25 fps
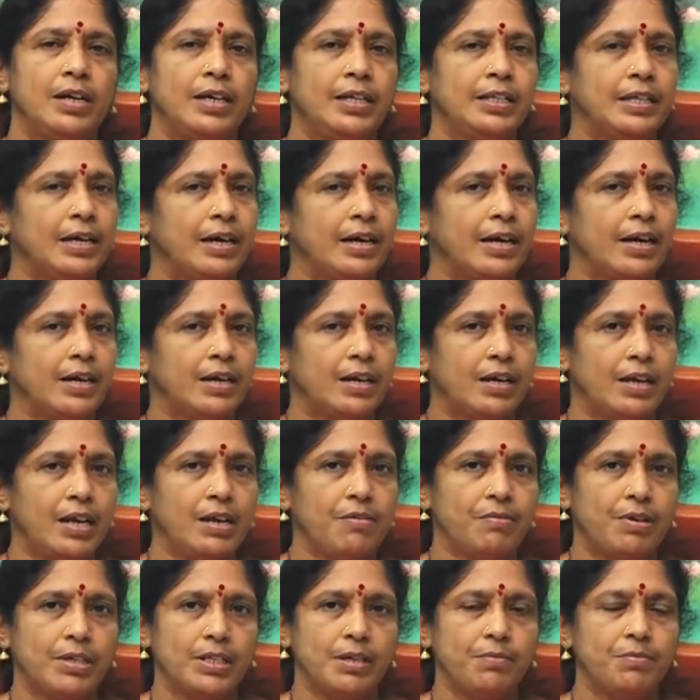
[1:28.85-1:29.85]
இந்த அரக்கனை
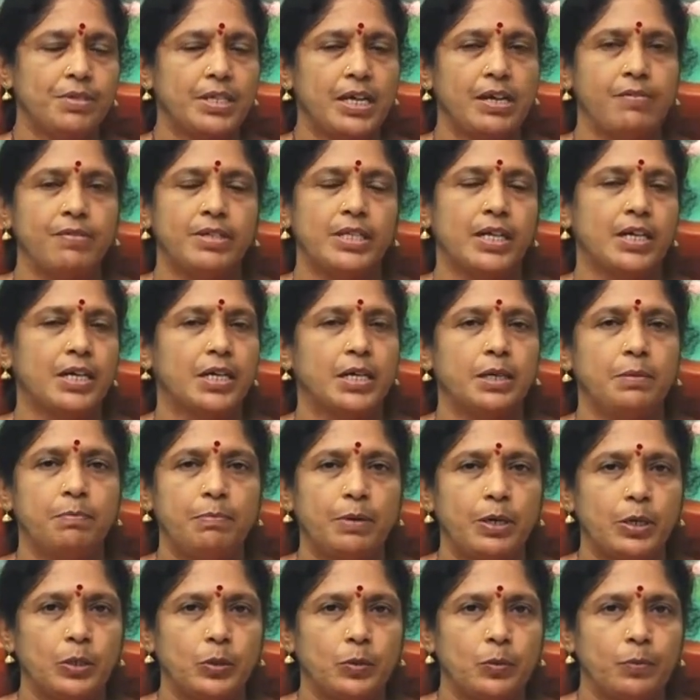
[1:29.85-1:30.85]
வதம் செய்வதற்குன்னு
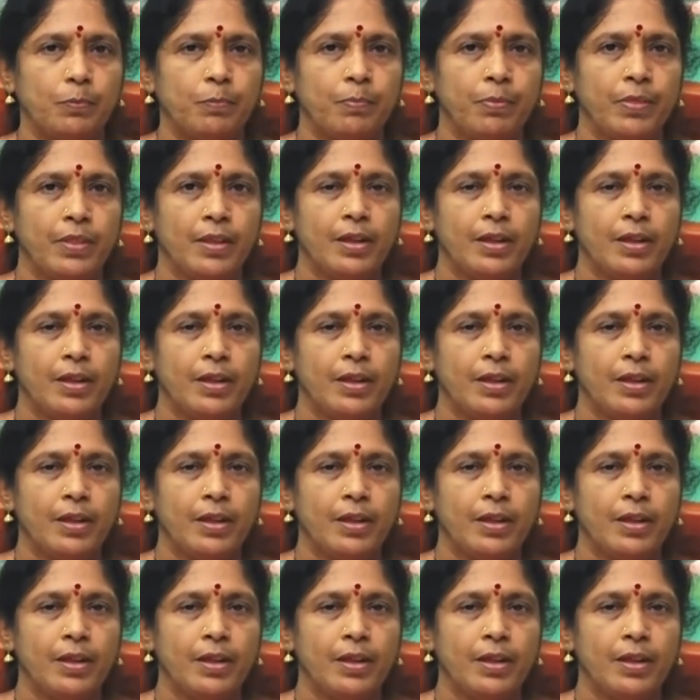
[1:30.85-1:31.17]
பார்த்தோம்